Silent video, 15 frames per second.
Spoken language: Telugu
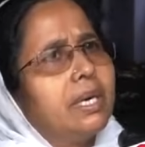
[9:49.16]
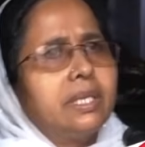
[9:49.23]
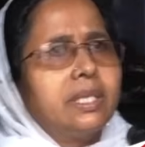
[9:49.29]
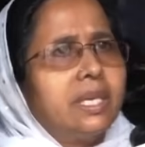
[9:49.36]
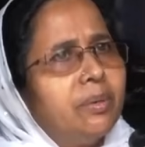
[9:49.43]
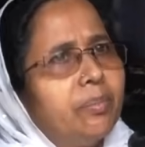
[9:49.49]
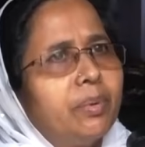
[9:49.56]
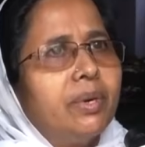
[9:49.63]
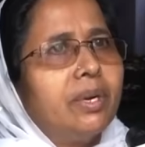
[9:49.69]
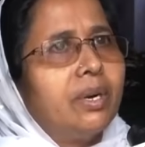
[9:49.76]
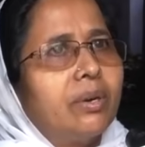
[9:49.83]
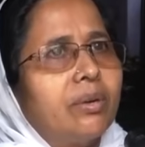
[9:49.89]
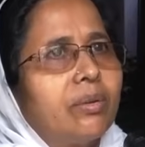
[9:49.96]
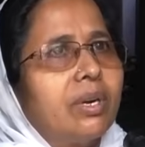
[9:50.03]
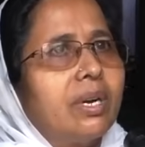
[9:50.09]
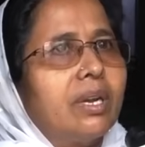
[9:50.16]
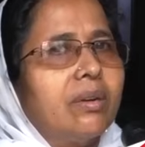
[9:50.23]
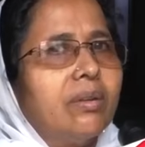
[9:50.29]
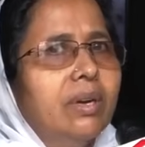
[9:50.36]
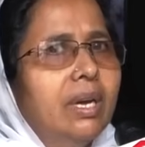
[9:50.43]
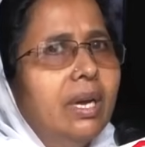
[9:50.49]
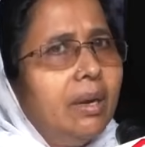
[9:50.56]
అక్కడ చనిపోయినట్టున్నారు
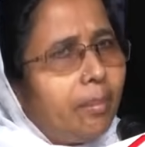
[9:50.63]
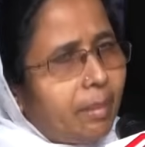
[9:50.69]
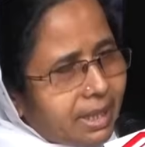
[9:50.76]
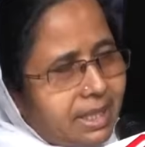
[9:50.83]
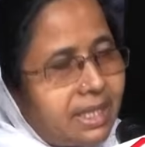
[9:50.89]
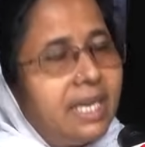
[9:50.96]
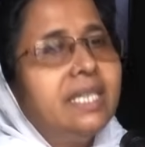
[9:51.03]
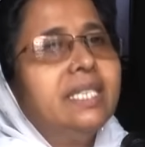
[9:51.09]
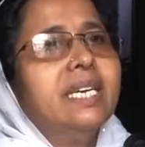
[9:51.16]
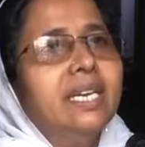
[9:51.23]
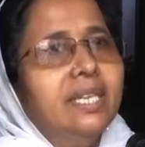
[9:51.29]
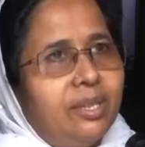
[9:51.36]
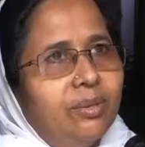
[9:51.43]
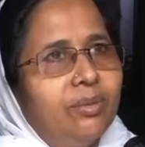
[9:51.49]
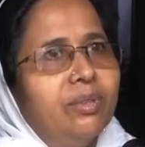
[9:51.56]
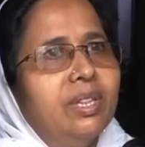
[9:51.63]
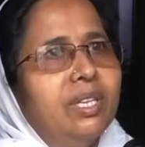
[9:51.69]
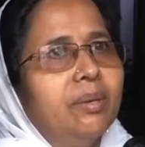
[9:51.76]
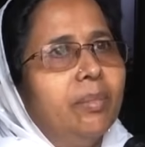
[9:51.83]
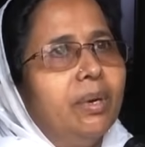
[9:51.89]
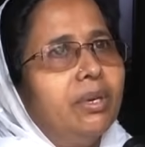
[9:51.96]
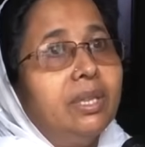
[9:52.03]
hmm. మా చర్చ అయితే
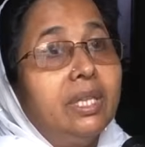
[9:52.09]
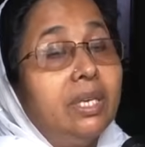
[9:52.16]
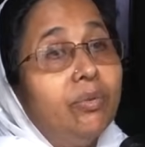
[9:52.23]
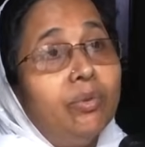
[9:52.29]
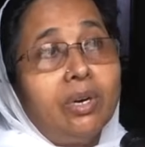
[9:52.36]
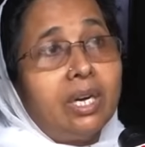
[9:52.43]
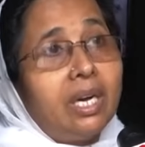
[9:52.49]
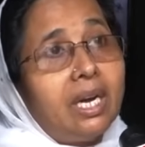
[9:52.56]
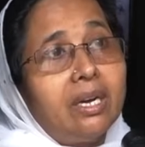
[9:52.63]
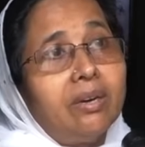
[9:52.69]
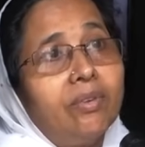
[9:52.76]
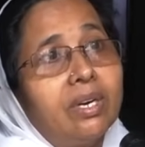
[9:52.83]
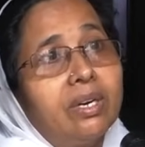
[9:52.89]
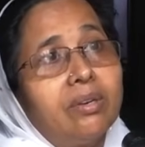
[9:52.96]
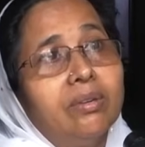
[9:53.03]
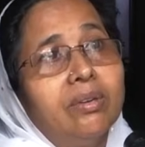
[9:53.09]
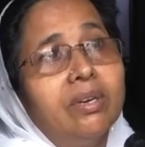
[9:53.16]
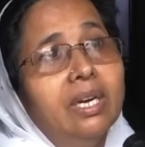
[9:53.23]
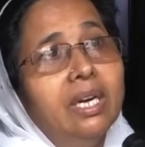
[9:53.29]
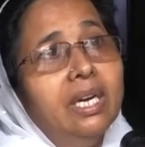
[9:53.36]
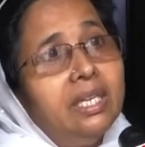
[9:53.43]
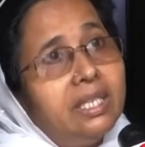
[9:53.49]
ఉంది మాకు త్రీ ఓ క్లాక్ వరకు
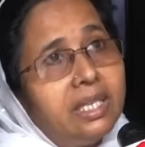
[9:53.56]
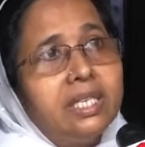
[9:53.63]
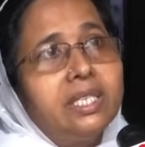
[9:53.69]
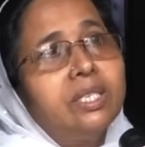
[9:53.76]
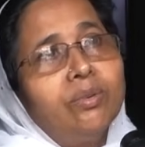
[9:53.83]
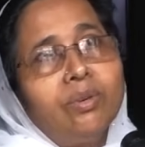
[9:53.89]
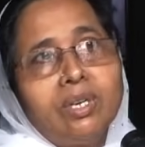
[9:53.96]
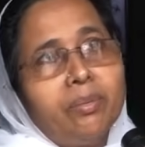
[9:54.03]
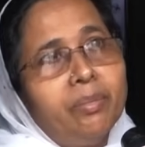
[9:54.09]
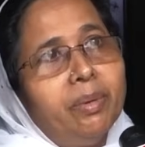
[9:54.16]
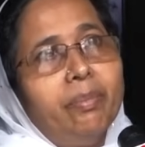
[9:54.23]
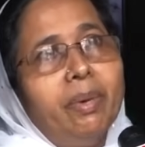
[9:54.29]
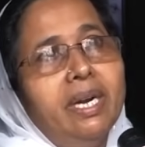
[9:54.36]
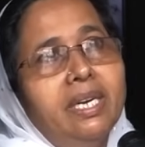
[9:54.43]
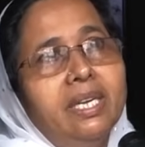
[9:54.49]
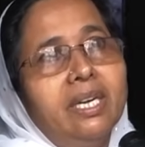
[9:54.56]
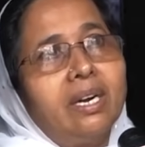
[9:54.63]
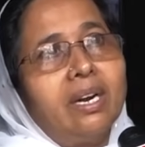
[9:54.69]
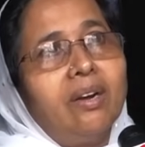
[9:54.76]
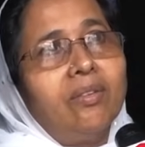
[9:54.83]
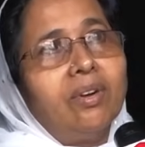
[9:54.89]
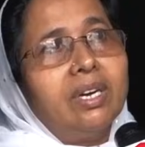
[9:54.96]
చర్చి ఉంటుంది మేము బయటకు
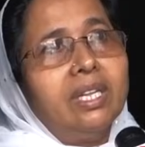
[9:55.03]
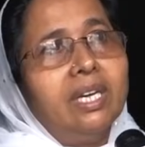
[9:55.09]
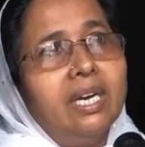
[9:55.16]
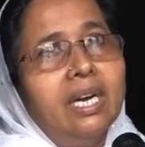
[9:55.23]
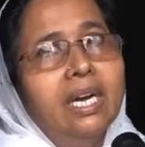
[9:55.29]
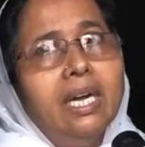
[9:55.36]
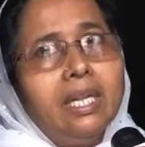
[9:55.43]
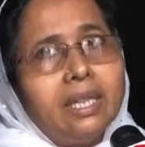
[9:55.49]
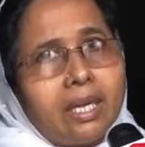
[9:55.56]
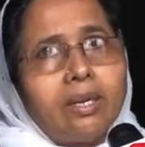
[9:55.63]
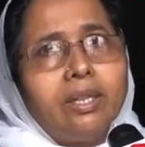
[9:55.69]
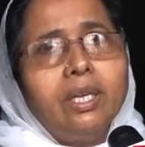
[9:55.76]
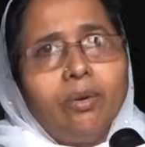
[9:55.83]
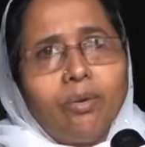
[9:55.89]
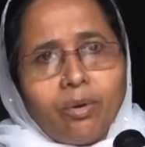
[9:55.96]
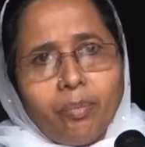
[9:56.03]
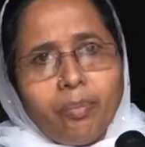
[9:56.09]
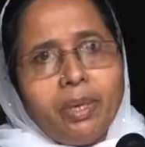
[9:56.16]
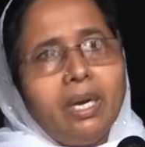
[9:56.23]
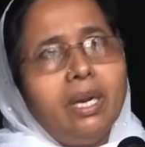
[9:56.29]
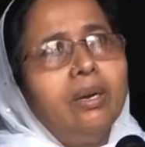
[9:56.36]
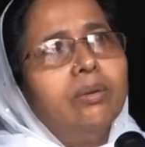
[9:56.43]
రాము కదా తర్వాత ఎవరో
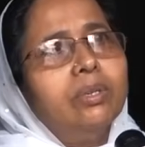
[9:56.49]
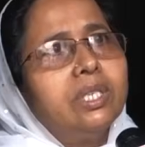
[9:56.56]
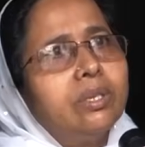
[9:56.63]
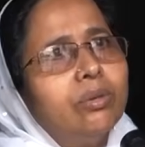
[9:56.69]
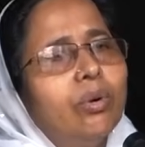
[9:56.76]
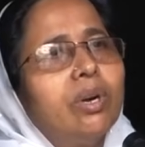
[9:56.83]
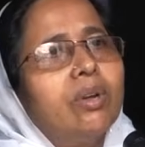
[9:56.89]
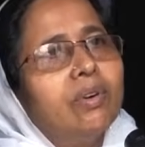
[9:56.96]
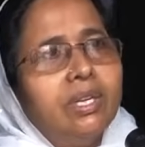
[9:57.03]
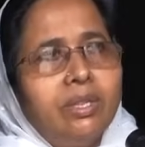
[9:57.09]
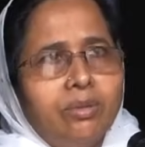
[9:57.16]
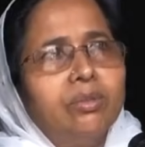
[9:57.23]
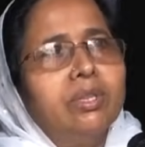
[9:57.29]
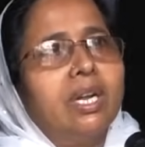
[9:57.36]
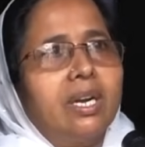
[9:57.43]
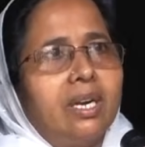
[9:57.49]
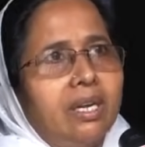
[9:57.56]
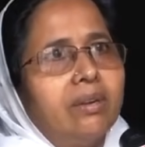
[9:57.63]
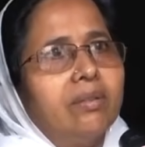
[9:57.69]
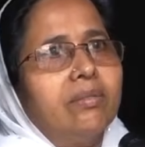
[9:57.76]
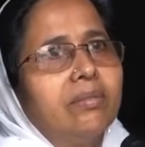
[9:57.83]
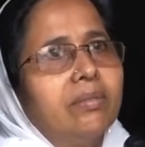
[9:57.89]
పిల్లలు వచ్చి గొడవ అవుతుంది అన్నారు